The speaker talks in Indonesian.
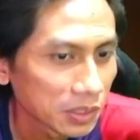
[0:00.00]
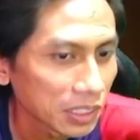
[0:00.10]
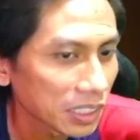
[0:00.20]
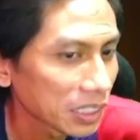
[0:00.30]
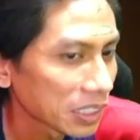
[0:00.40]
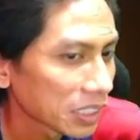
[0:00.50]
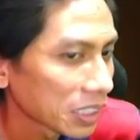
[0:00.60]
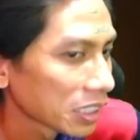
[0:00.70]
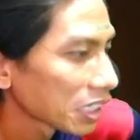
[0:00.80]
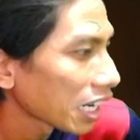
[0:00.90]
Ada,
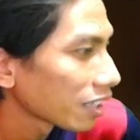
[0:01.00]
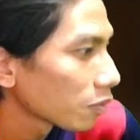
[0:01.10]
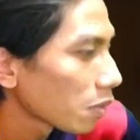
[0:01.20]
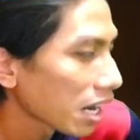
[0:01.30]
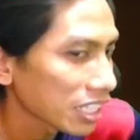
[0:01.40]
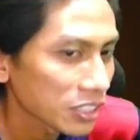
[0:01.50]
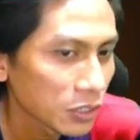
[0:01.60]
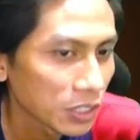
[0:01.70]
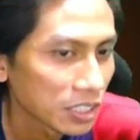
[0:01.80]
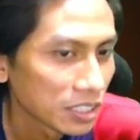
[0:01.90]
adem banget cuy